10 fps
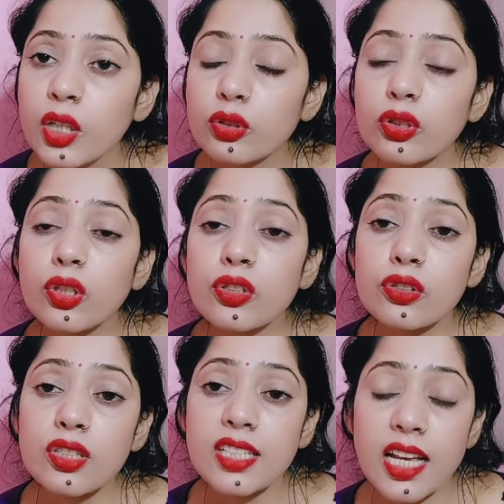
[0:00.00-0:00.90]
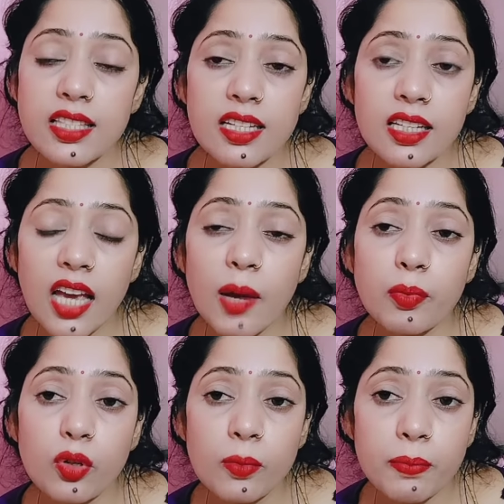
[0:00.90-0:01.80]
तो दोस्तों जैसे कि
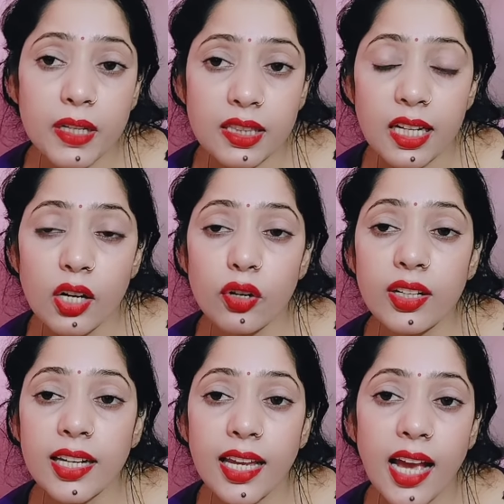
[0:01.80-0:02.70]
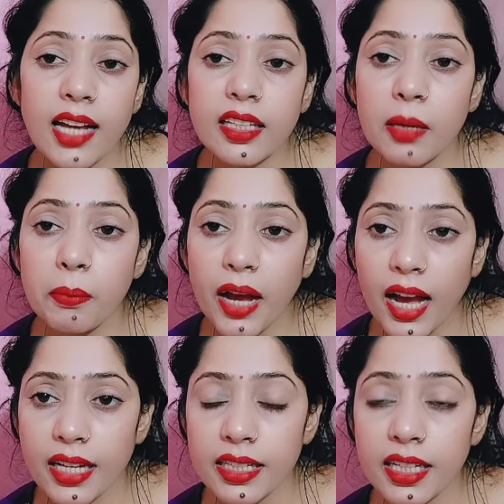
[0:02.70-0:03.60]
आपको पता हो नेहा के
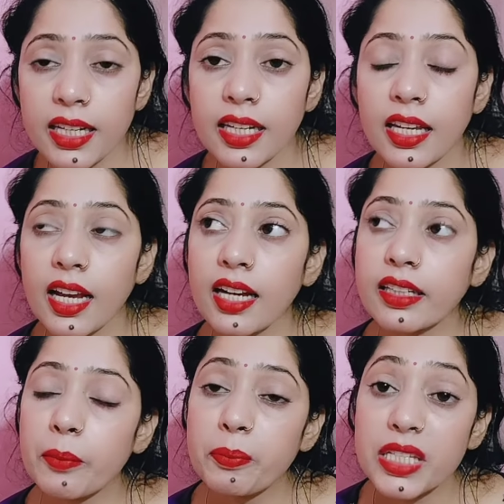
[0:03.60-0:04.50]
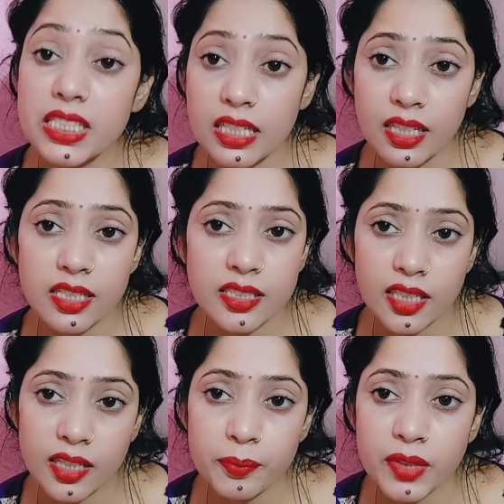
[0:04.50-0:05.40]
भाई ने नेहा के पिछले
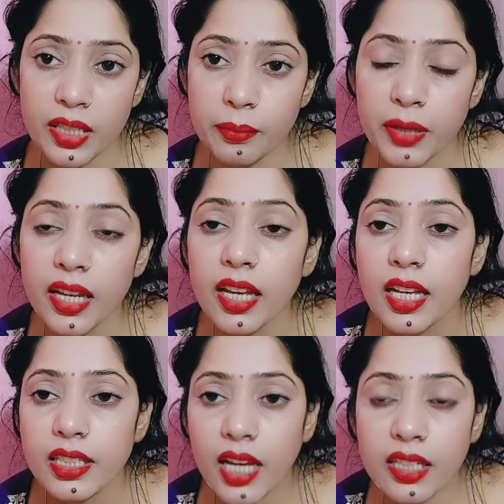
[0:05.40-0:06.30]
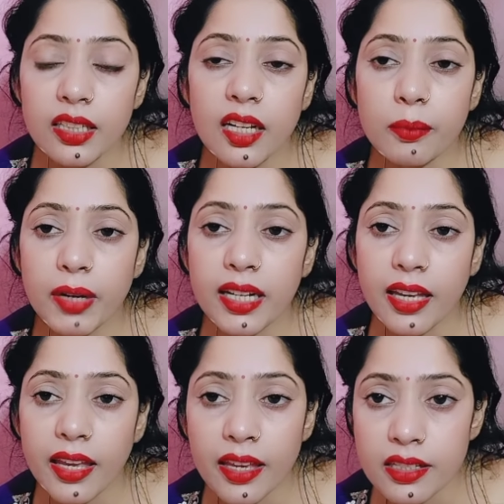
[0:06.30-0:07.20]
जन्मदिन में यानी लगभग
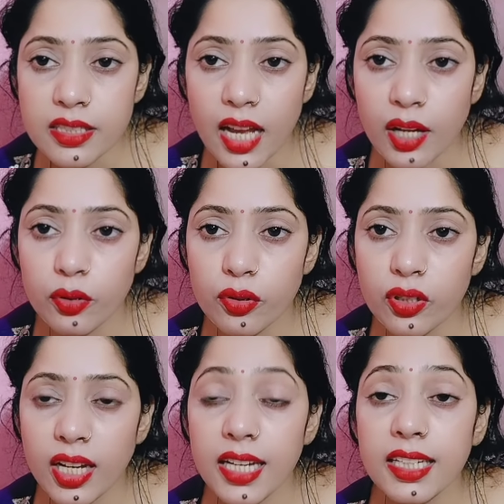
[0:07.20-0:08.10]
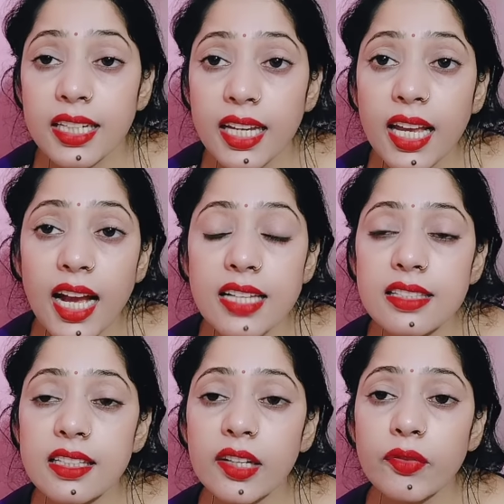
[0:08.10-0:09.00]
एक साल हो गए नेहा
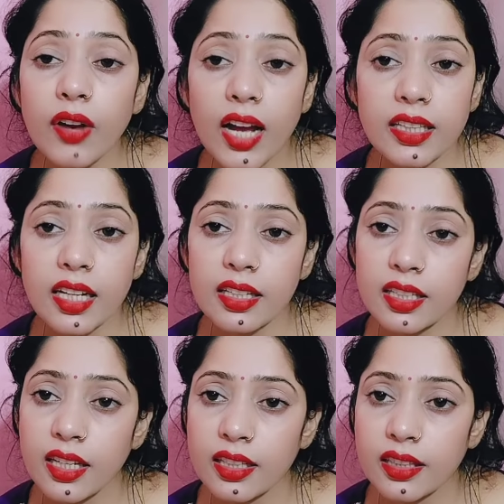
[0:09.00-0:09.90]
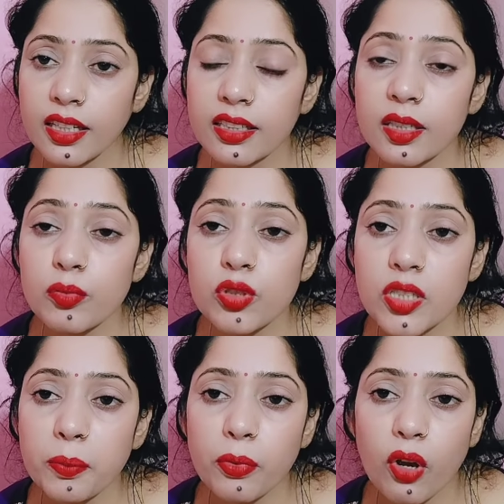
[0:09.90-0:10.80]
से वादा किया था कि
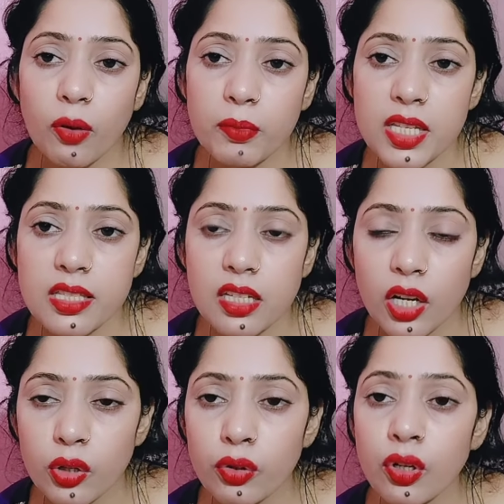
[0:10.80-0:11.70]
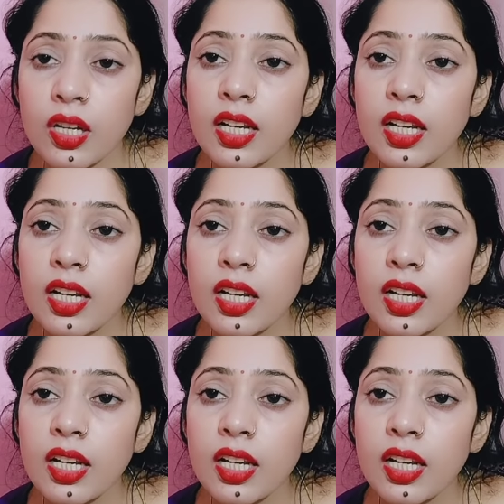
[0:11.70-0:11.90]
मुझे प्रॉमिस करो